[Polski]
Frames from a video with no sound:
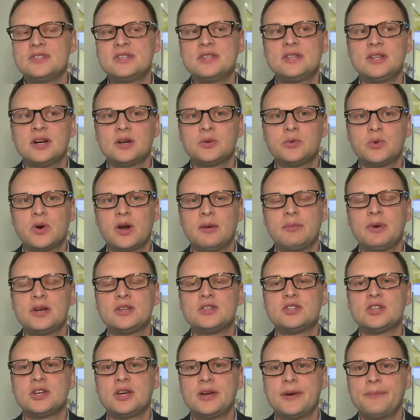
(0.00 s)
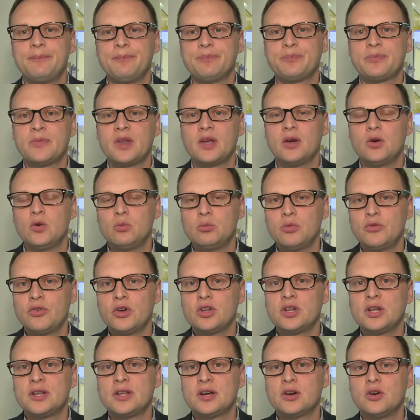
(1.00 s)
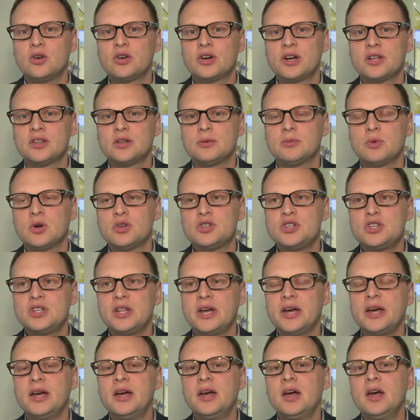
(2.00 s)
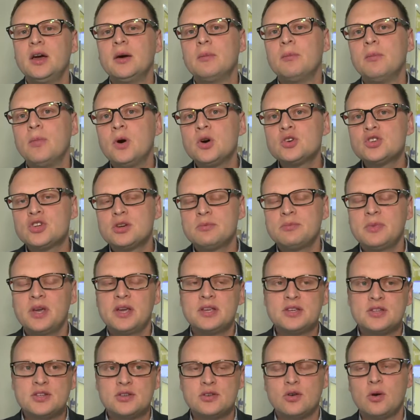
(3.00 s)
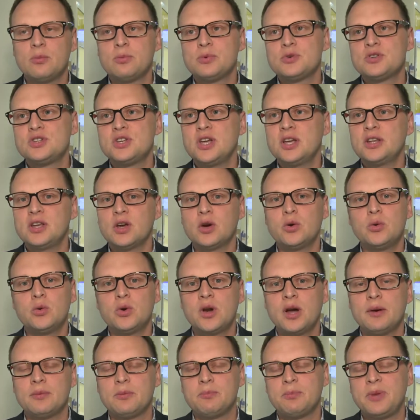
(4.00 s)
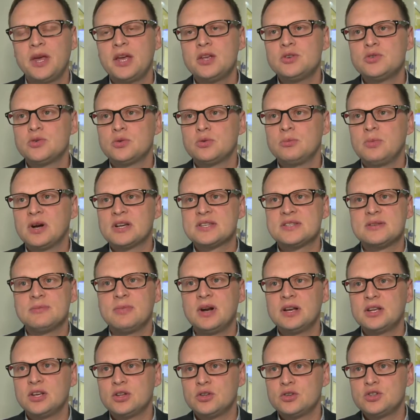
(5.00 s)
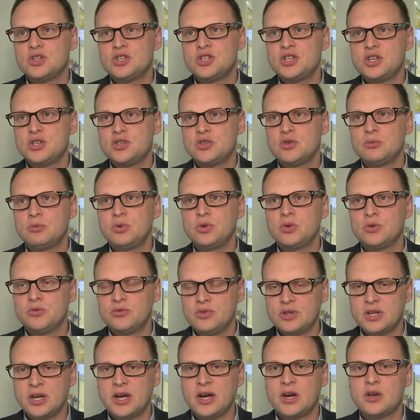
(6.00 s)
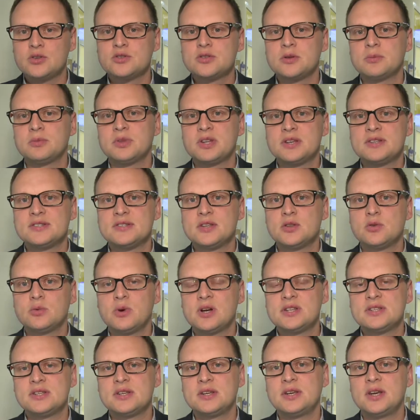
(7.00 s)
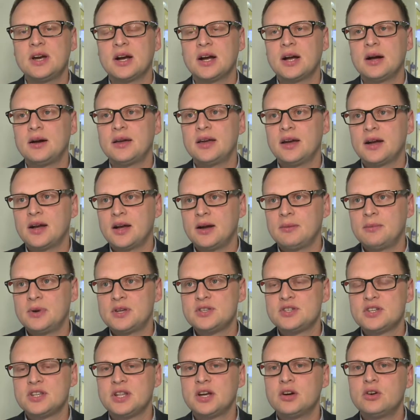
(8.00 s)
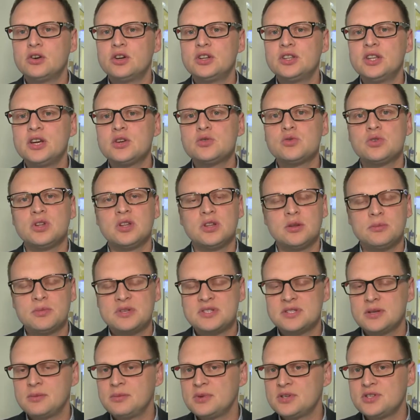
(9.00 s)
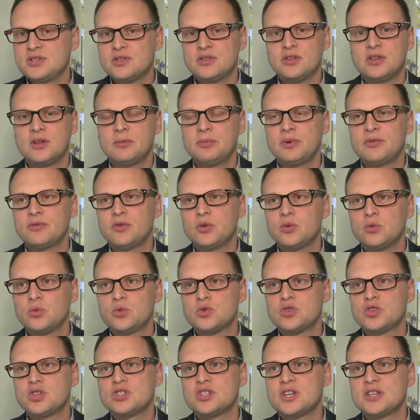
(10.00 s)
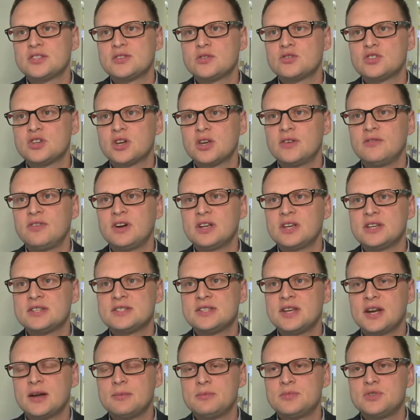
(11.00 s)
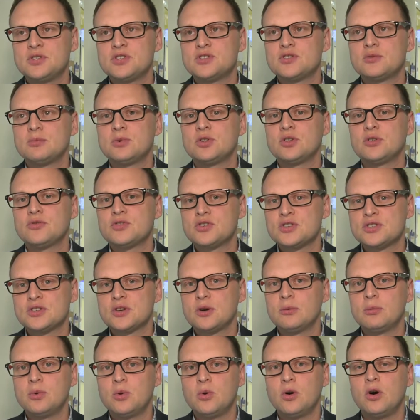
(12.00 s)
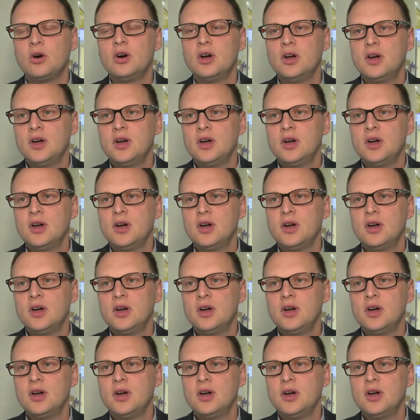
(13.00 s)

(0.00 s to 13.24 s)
wizyta, która będzie mm, umówiona na konkretną godzinę, może mieć opóźnienie góra 5, maksymalnie do 10 minut wynikającą tej sytuacji, jaka, jaka będzie na korytarzu, natomiast nie będzie to na pewno dłuższy czas oczekiwania. Staramy się, żeby to wszystko było